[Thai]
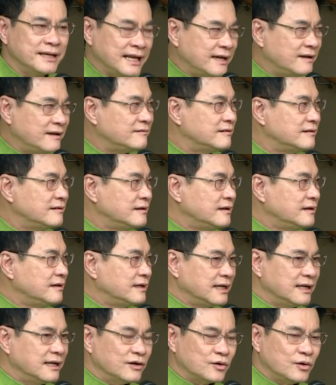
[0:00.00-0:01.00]
แล้ว
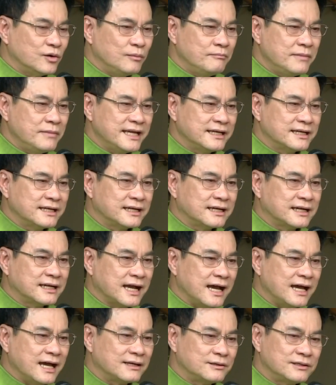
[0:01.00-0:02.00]
แล้วก็ไม่
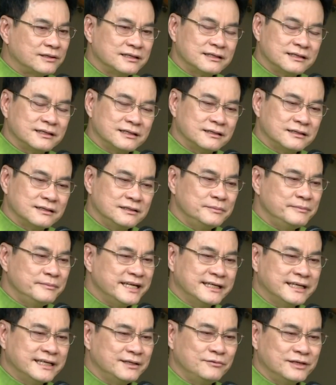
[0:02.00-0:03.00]
คาดหรือ
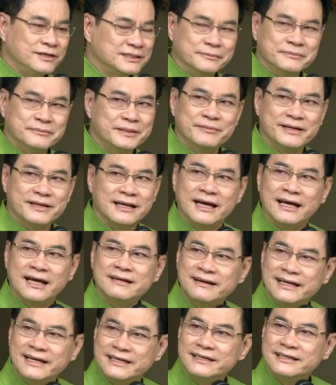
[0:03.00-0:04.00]
ไม่คิดว่าจะมีปัญหา
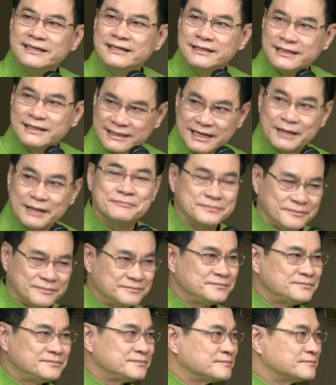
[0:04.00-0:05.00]
อะไรนะครับมี
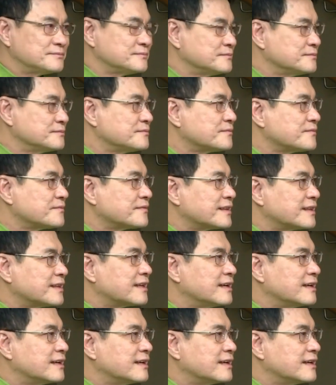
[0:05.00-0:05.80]
ใครยืนยันได้ไหมคะ